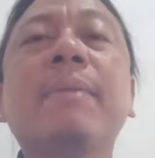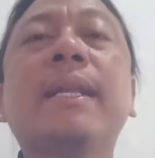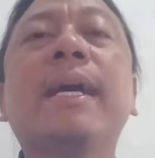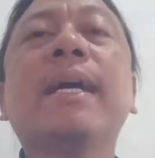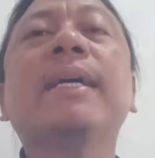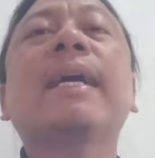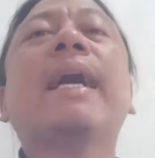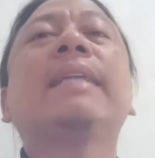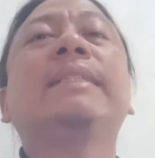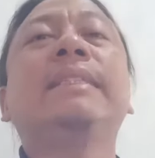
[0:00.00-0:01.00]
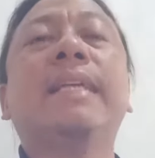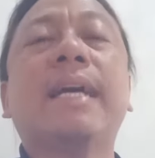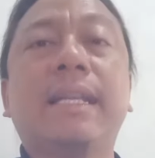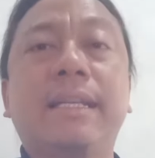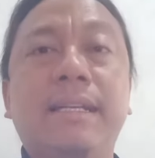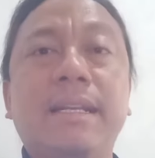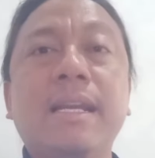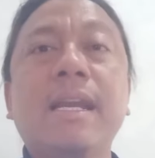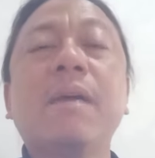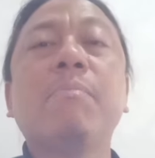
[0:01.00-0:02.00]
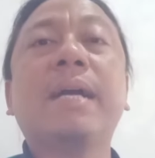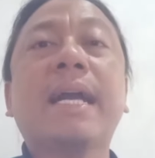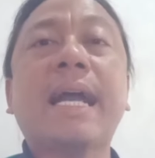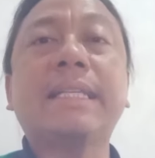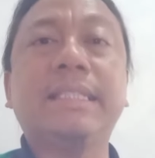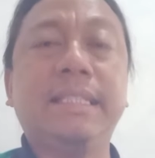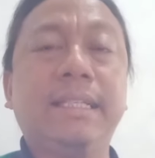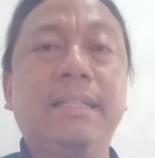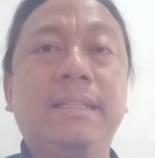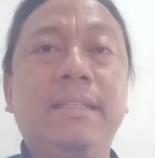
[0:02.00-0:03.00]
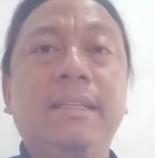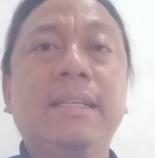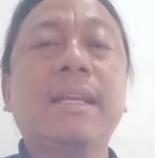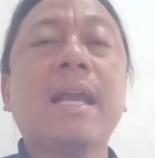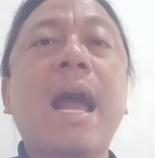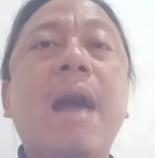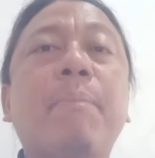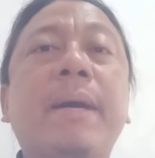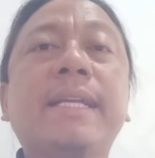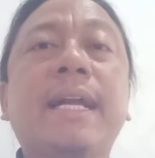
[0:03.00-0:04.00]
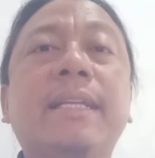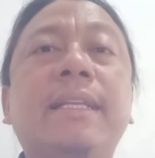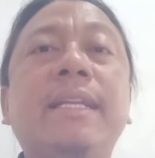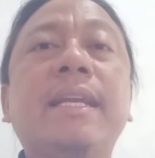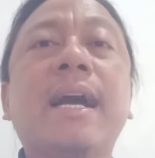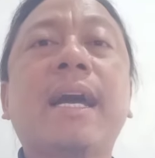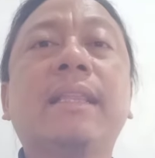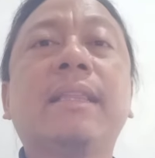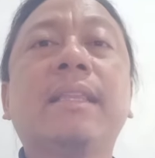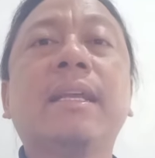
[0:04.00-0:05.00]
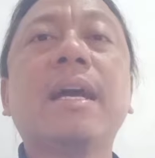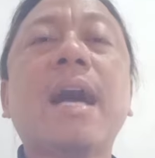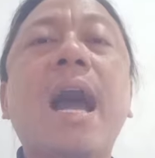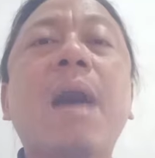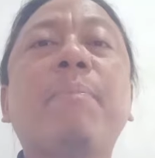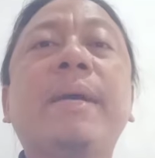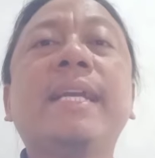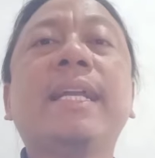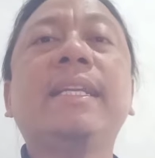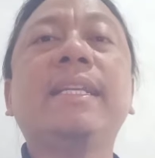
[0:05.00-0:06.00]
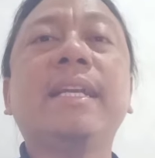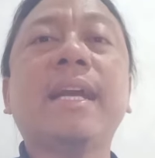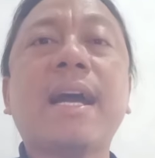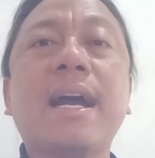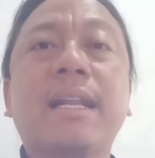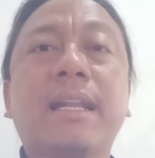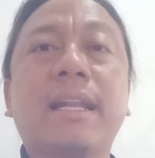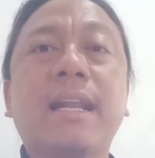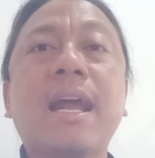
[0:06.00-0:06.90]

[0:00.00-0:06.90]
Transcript: mana? Kajian, mengkaji apa yang dilihat, apa yang didengar,